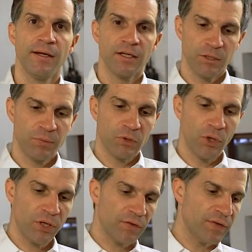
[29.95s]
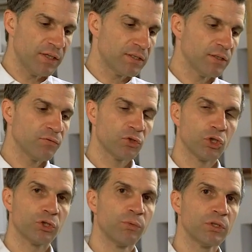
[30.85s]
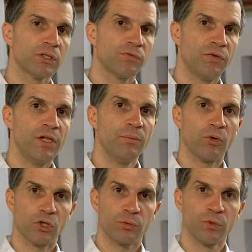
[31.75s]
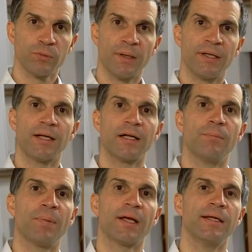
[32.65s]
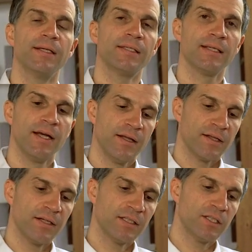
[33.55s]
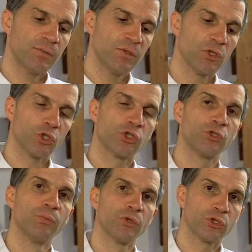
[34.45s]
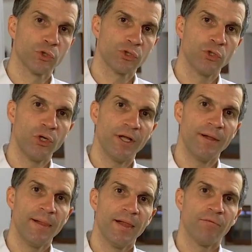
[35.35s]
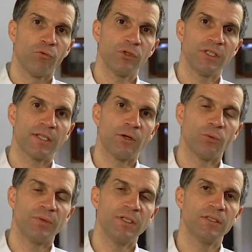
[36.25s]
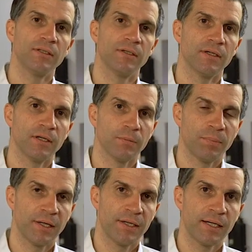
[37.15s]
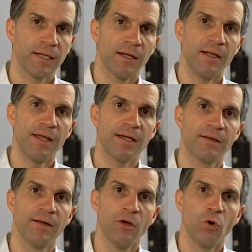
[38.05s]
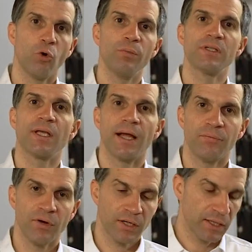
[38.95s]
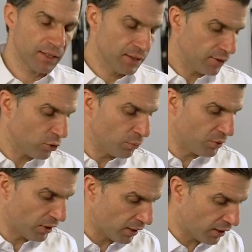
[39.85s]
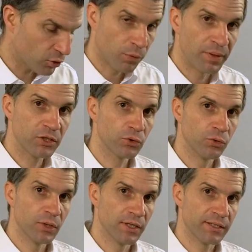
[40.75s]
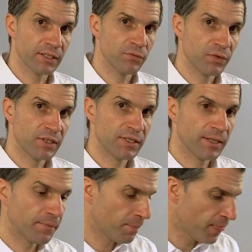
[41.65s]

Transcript: Das bedeutet, wenn jetzt irgendwo so ein Schmutzfilm oder Schmutzpartikel im Becken ist, dann ist es wie so eine Schm Schutzhülle, wo sich dann um diesen äh, Partikel legt, um das einfach dann äh, komple äh, komplett zu äh, desinfizieren.